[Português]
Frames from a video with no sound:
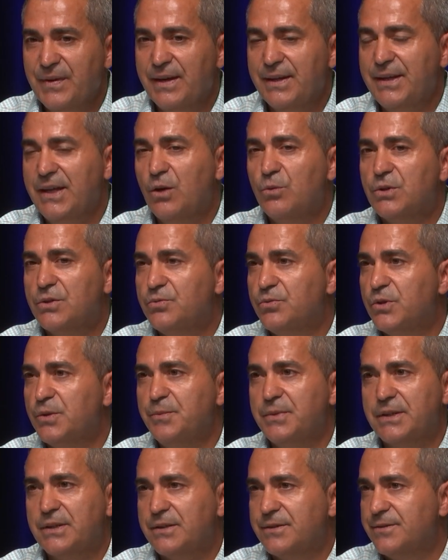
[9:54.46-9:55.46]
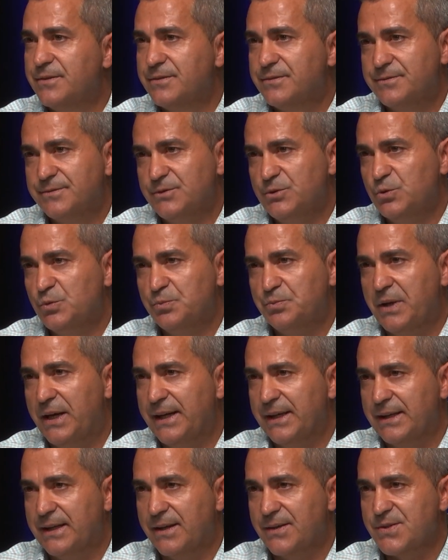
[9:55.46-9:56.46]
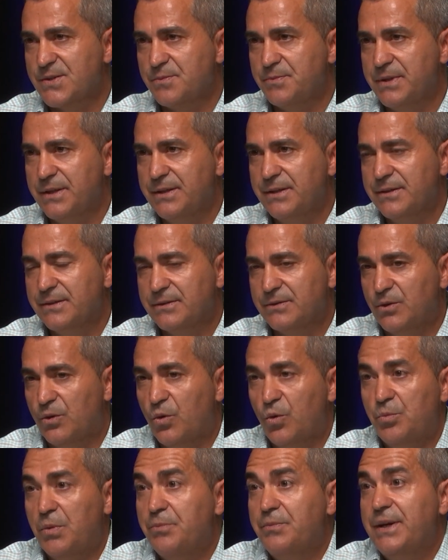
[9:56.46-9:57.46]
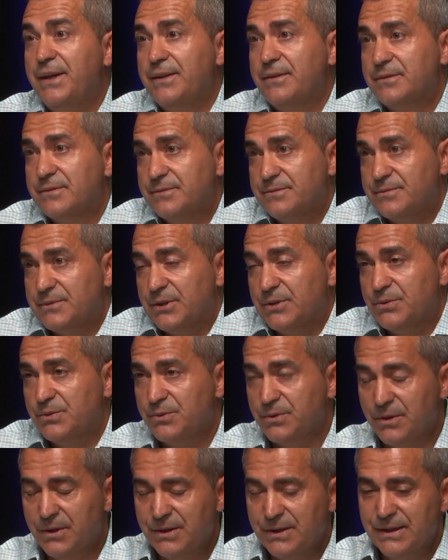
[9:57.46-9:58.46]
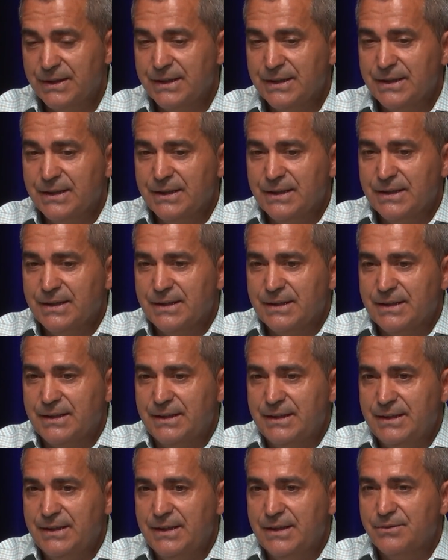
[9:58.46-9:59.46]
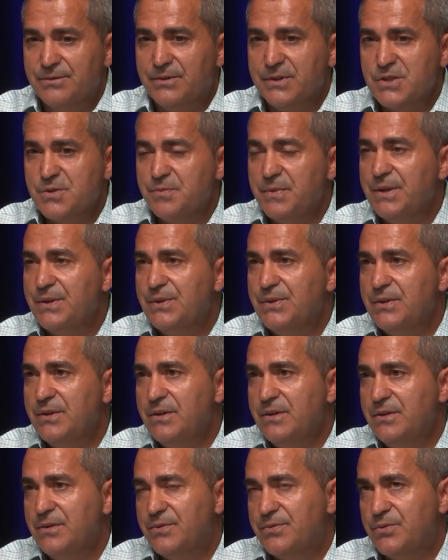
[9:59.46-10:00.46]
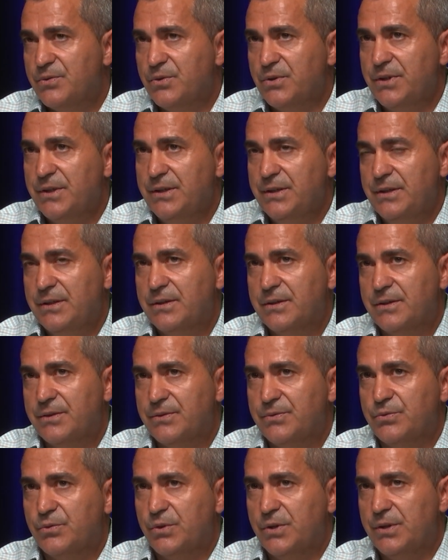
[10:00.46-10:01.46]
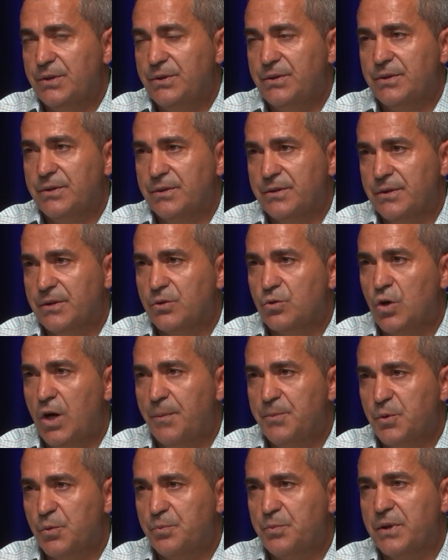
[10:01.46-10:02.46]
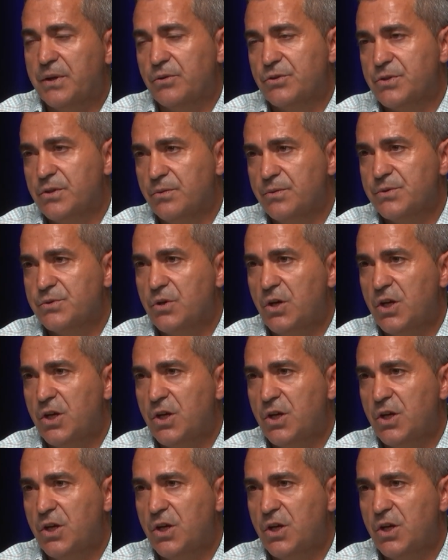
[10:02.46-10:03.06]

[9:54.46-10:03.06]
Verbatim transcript: e é um telefonema que nenhum pai quer receber, ou uma mãe, pronto. E infelizmente foi foi de helicóptero para o Children's